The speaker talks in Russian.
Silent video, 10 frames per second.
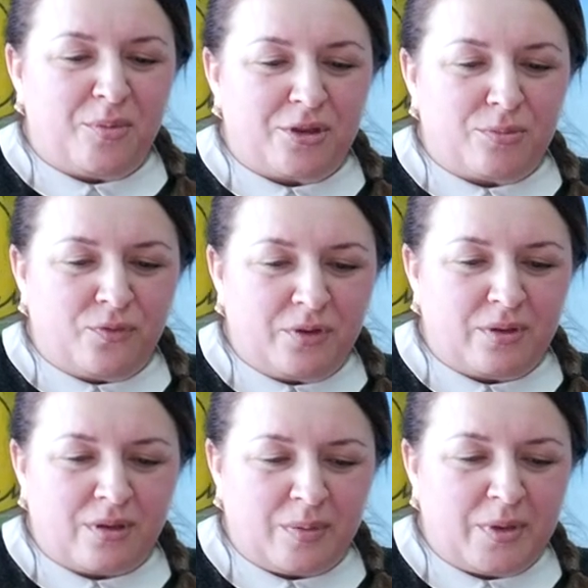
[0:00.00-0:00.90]
поэтому вы
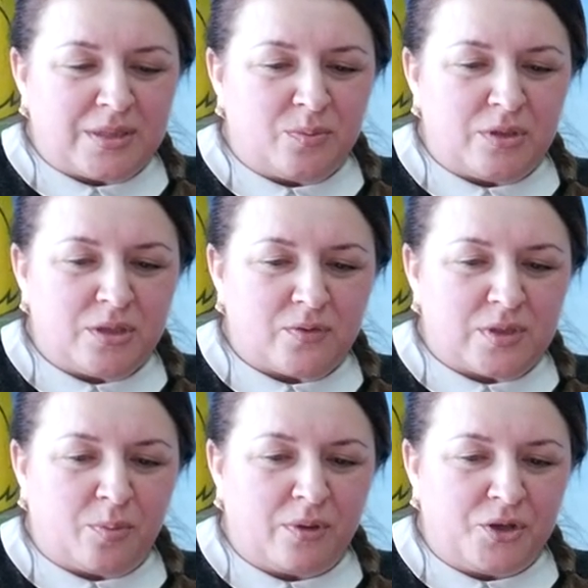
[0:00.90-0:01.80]
э, обязаны
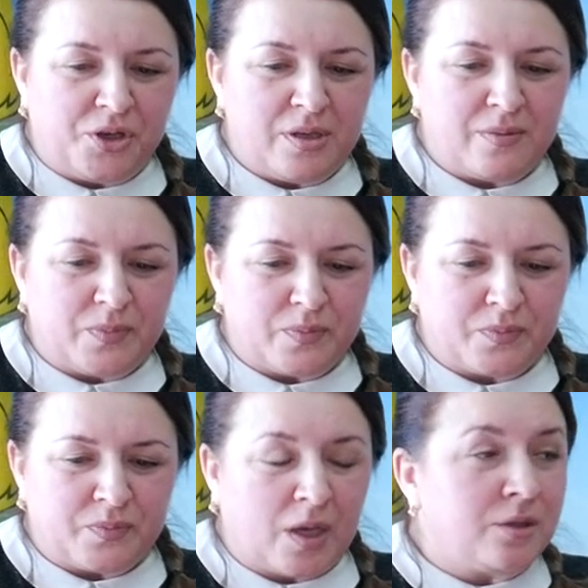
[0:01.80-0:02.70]
придерживаться положений
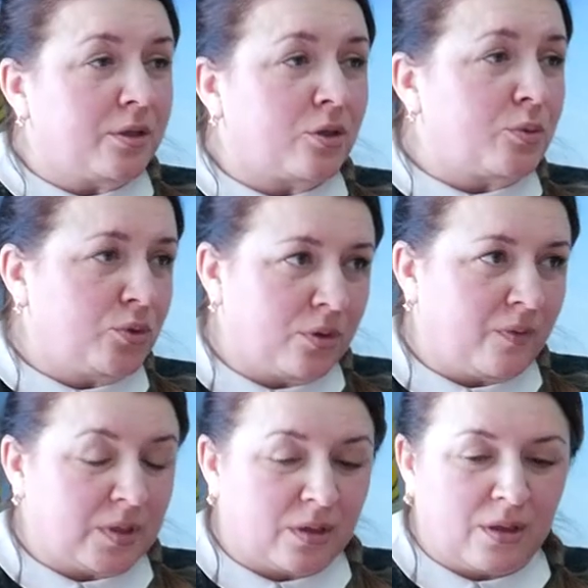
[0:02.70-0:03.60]

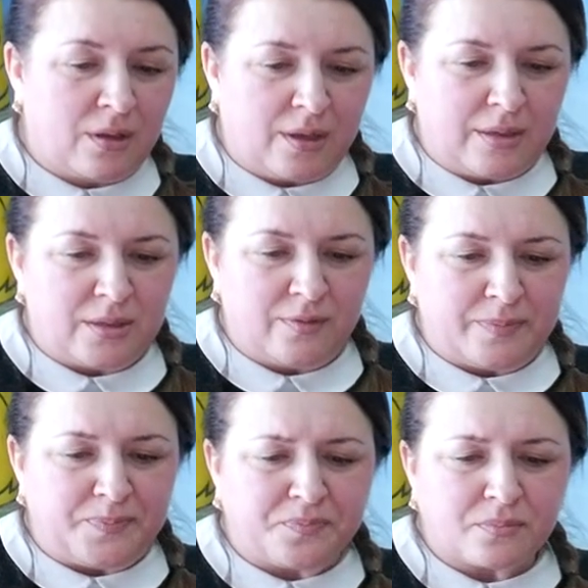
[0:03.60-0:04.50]
антикоррупционного законодательства,
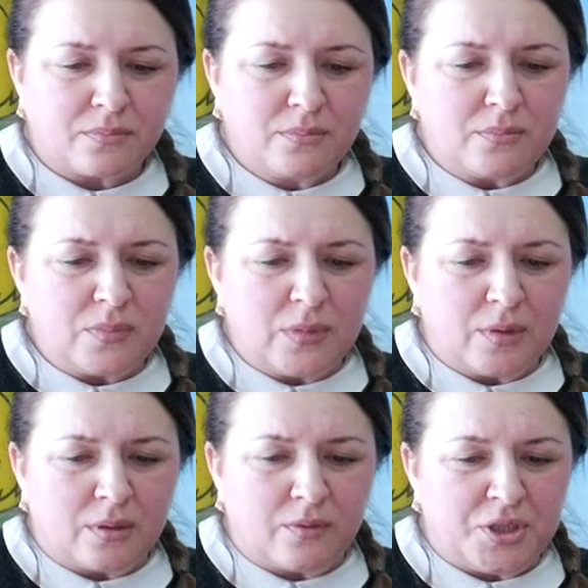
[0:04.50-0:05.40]

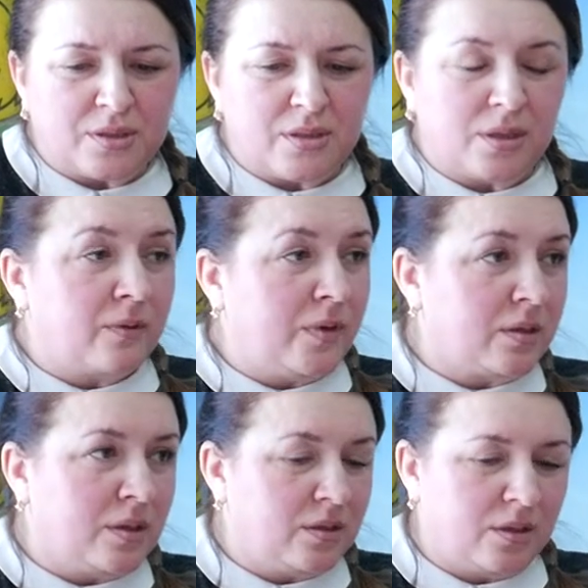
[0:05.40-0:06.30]
в частности
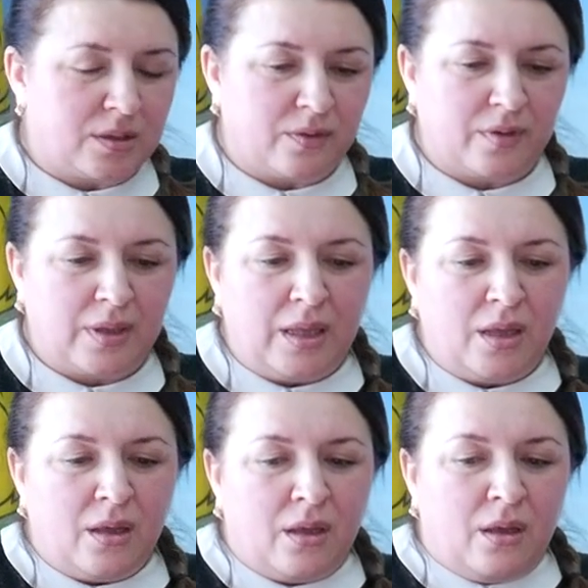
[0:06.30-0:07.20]
конфликта интересов.
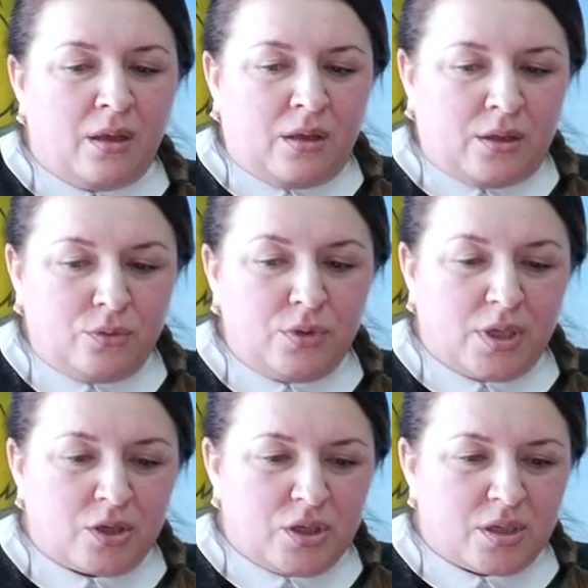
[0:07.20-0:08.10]
Ну и
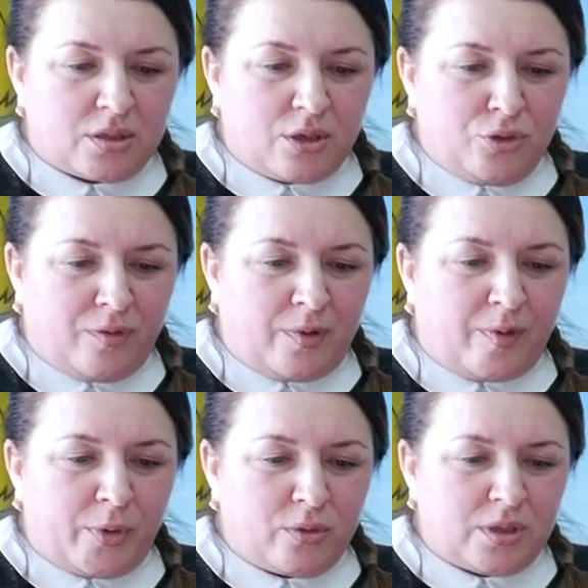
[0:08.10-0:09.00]
также я расскажу вам о
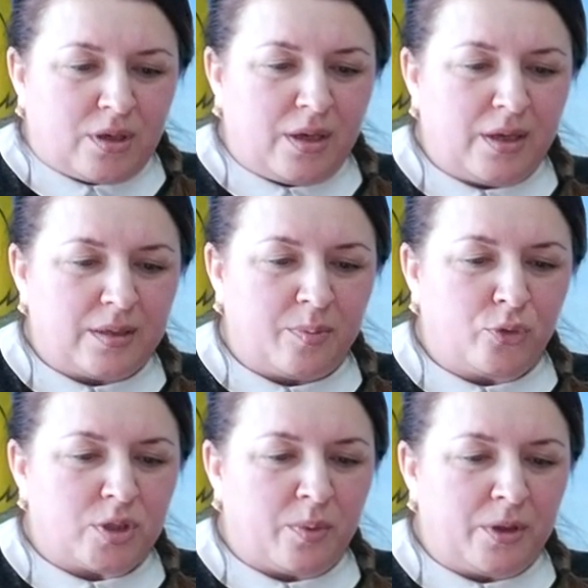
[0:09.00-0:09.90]
вопросах
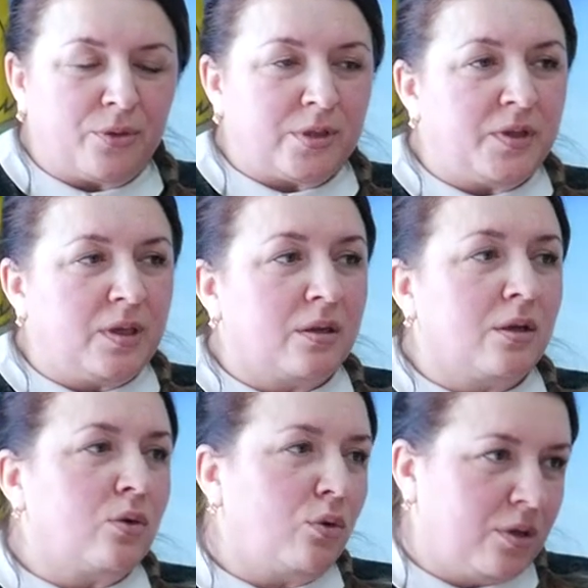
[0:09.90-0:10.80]
по заполнению сведений о
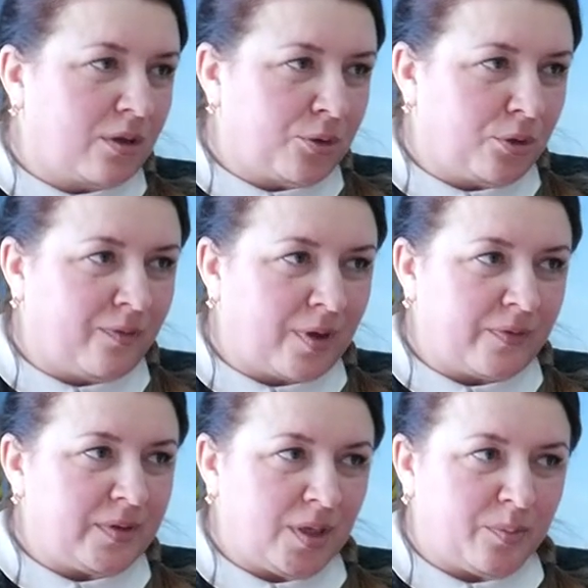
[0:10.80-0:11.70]
доходах, которые
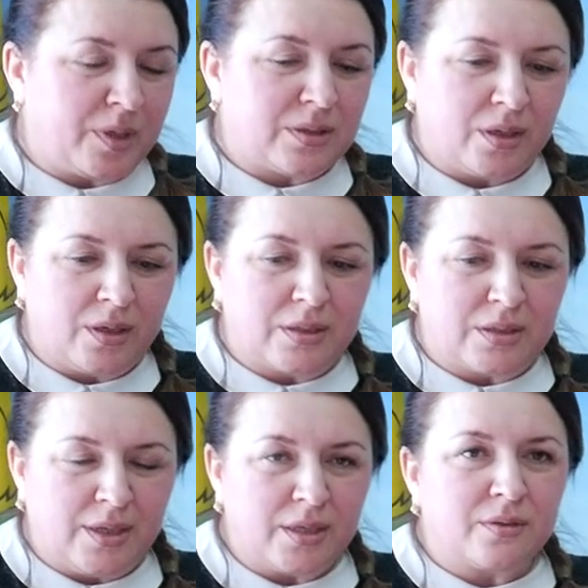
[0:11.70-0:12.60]
вам всем предстоит
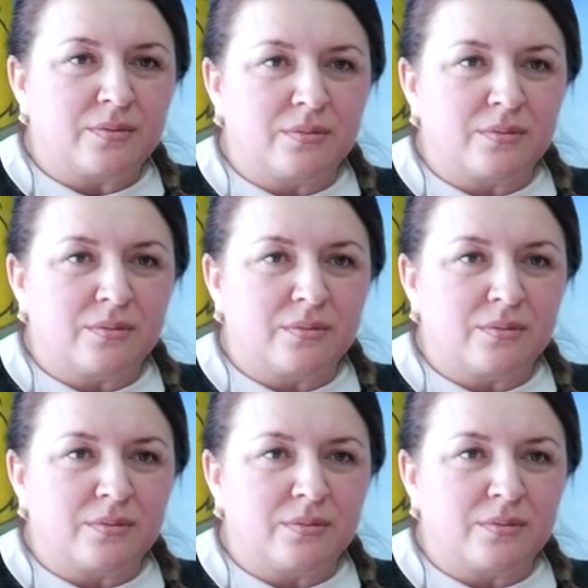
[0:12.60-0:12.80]
сдать,